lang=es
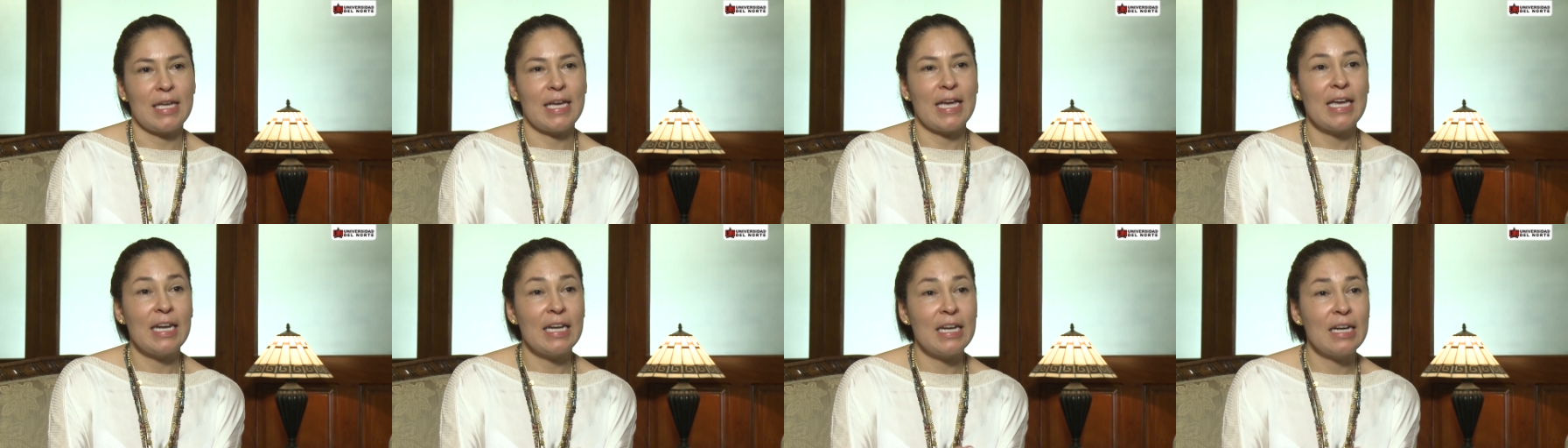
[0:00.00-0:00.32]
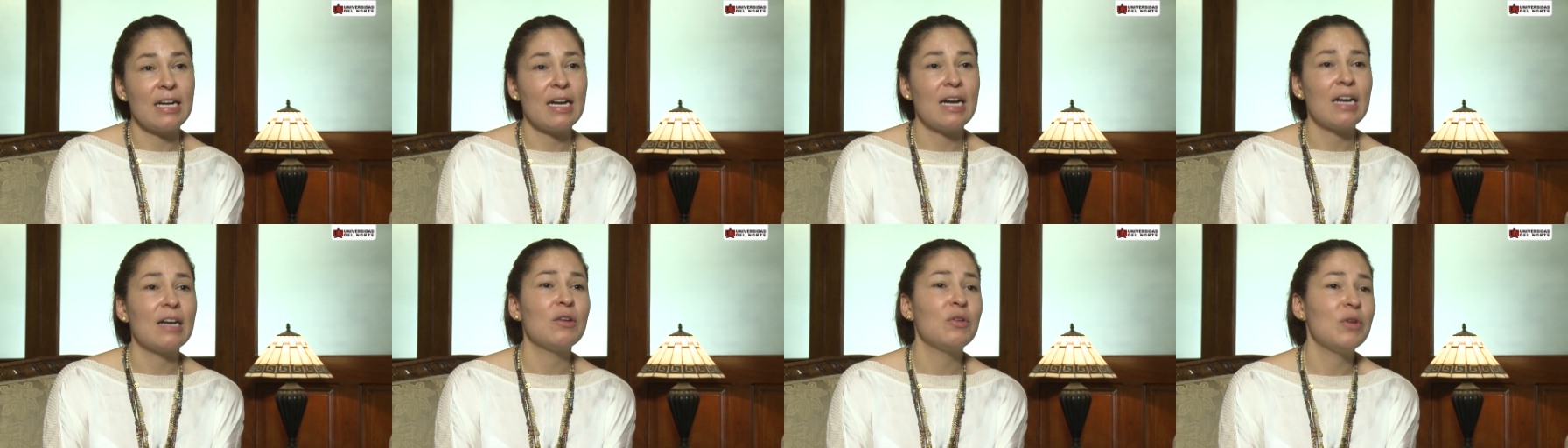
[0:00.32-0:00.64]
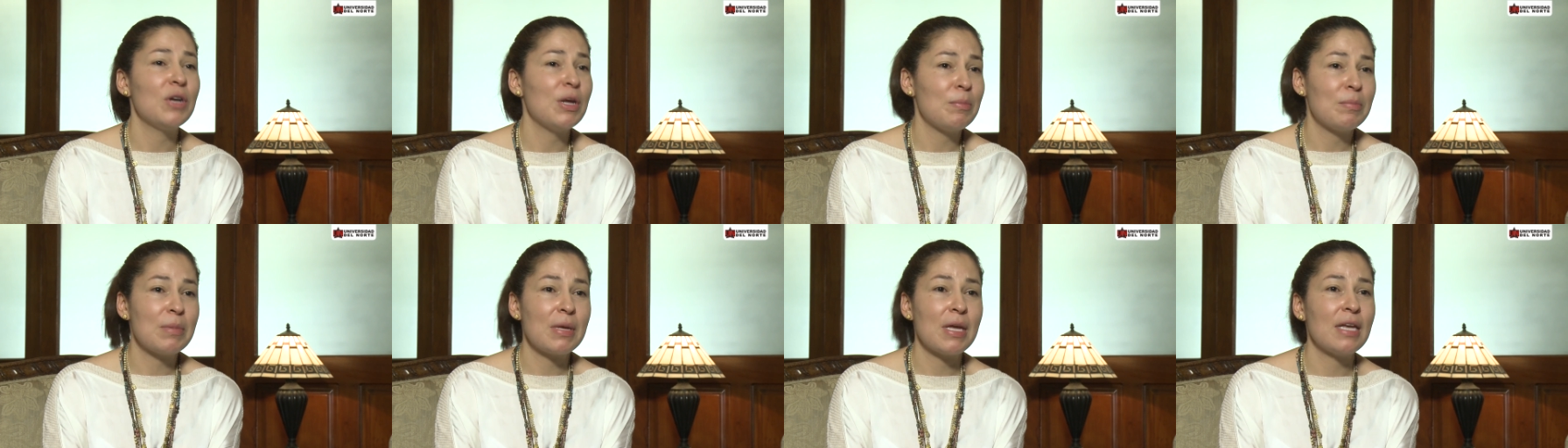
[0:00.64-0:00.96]
generarle
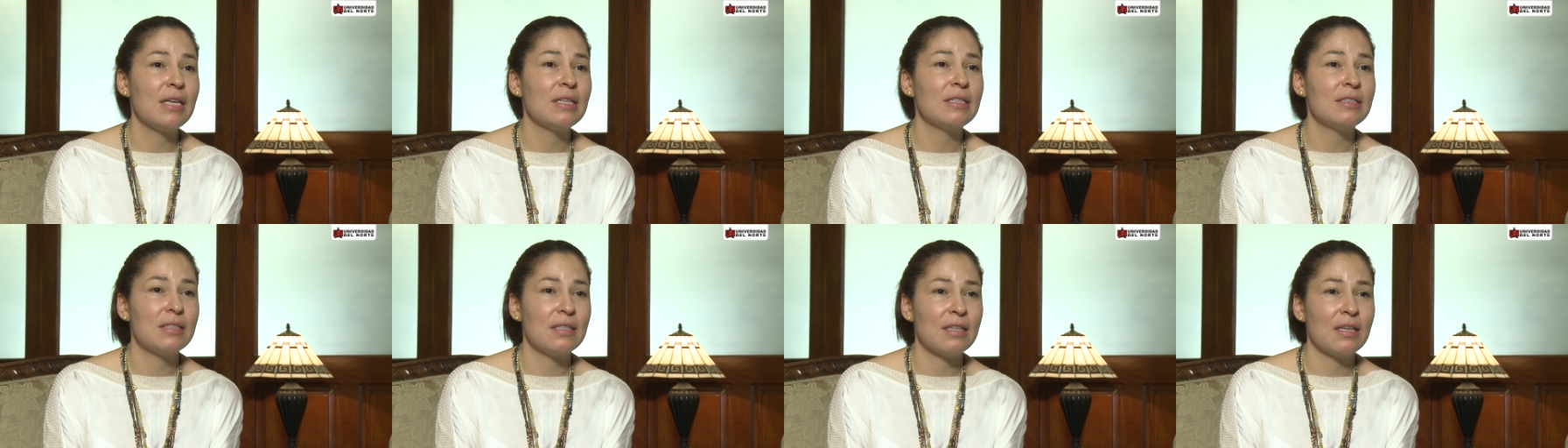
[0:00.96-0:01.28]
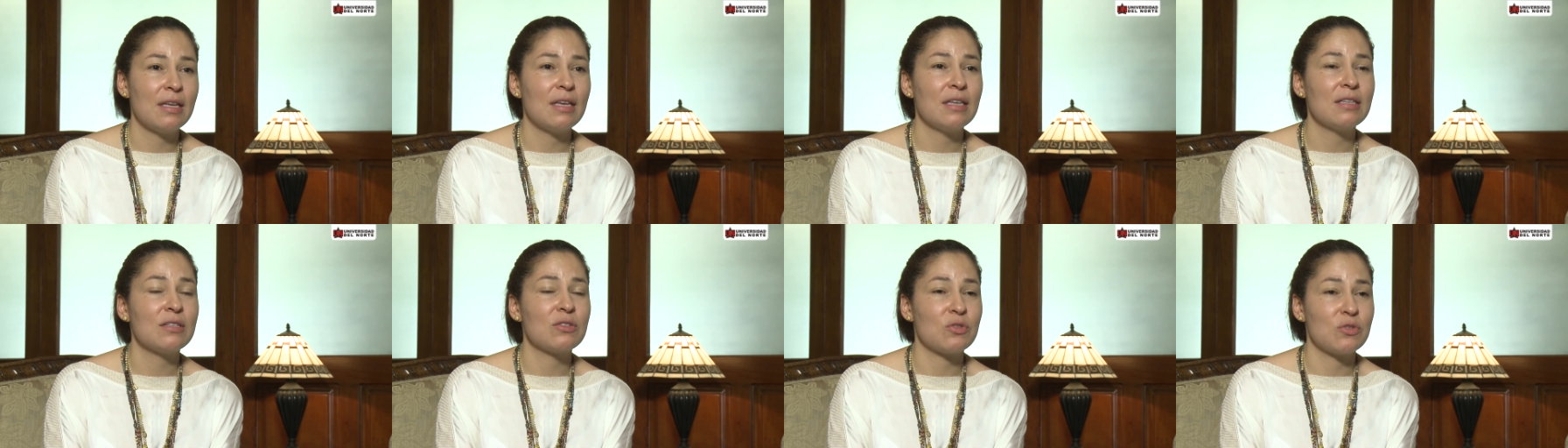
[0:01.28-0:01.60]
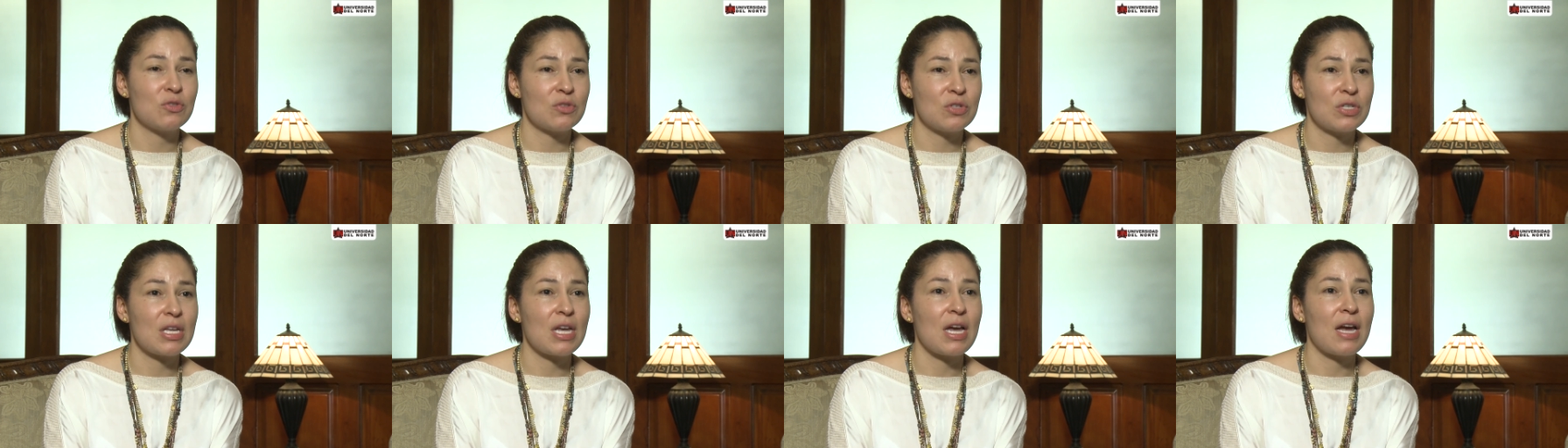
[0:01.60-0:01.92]
un ambiente
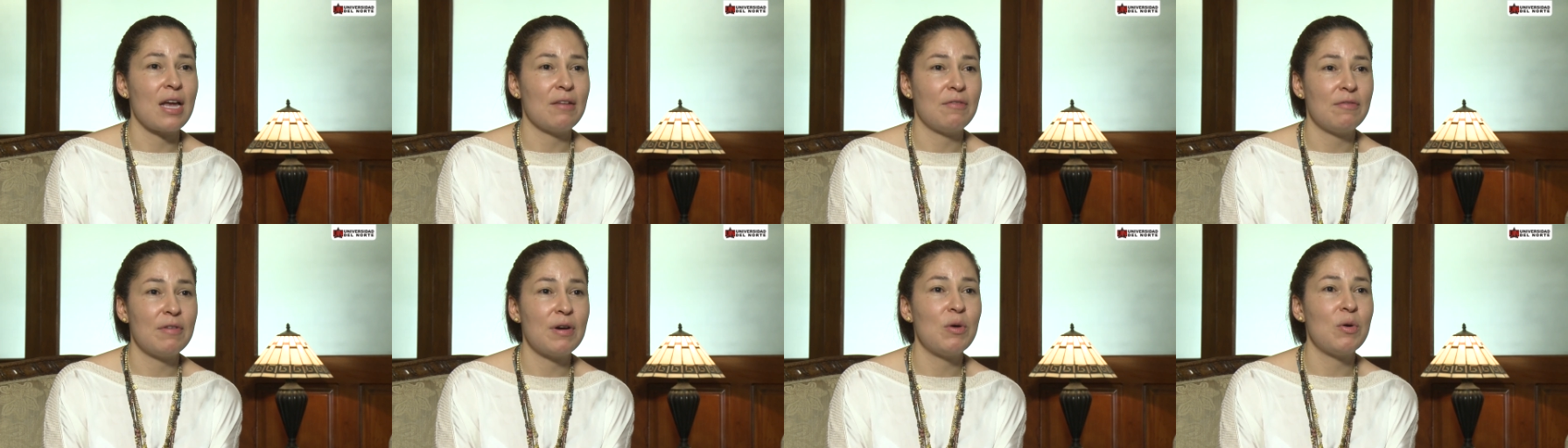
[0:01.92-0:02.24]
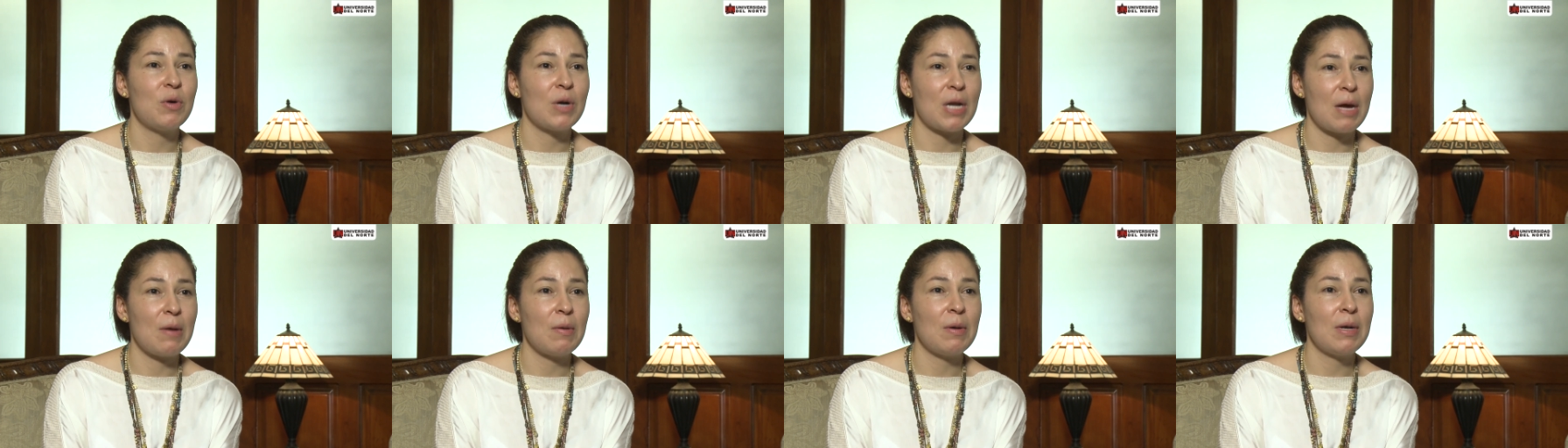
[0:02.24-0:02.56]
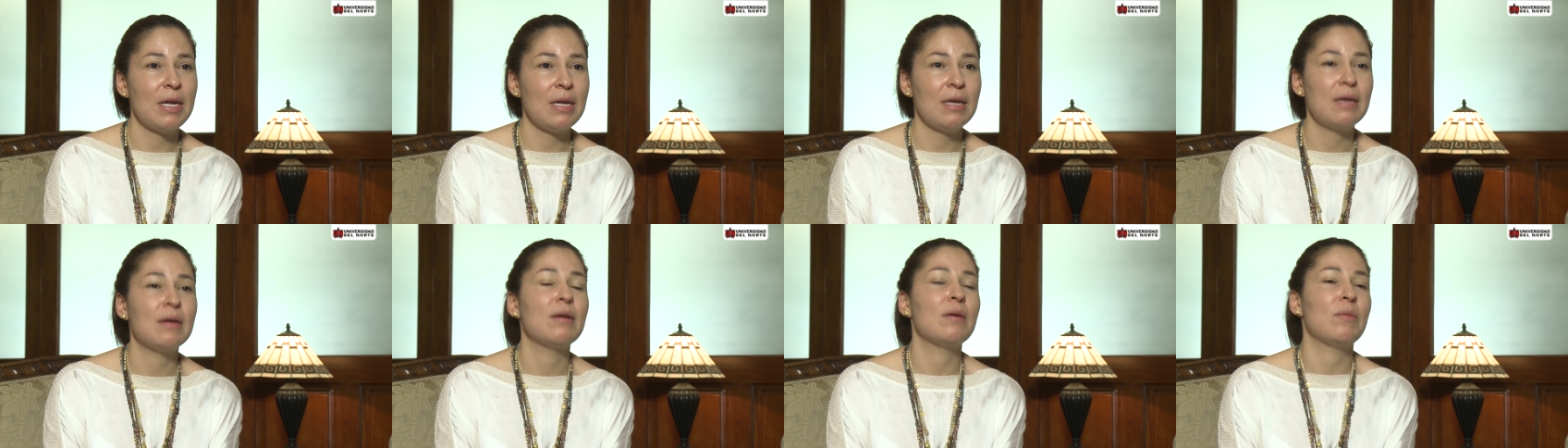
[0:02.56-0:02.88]
social
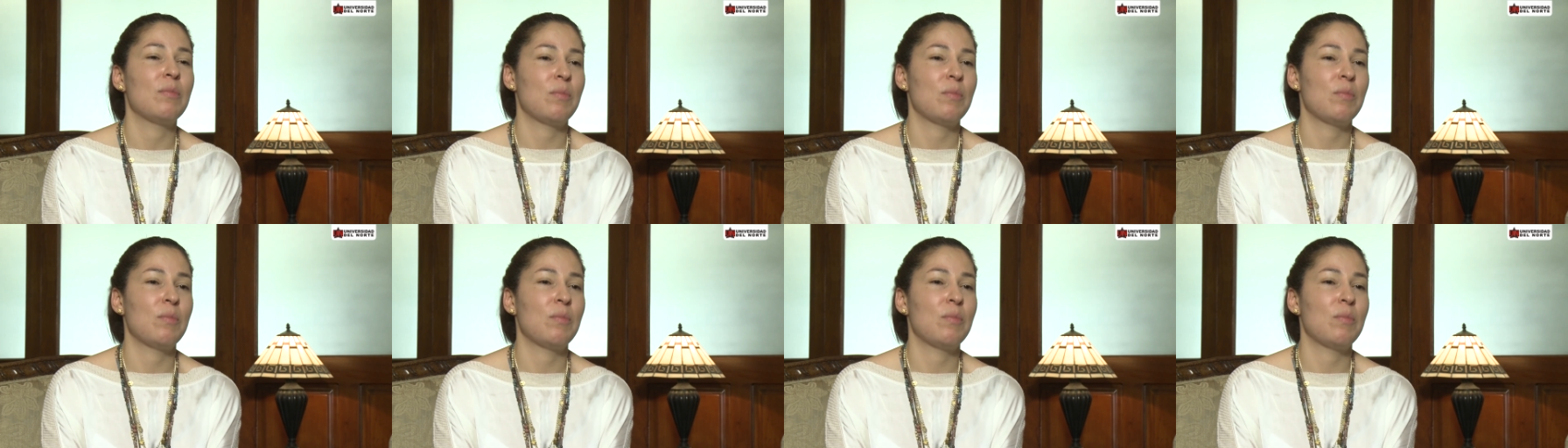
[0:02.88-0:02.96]
favorable,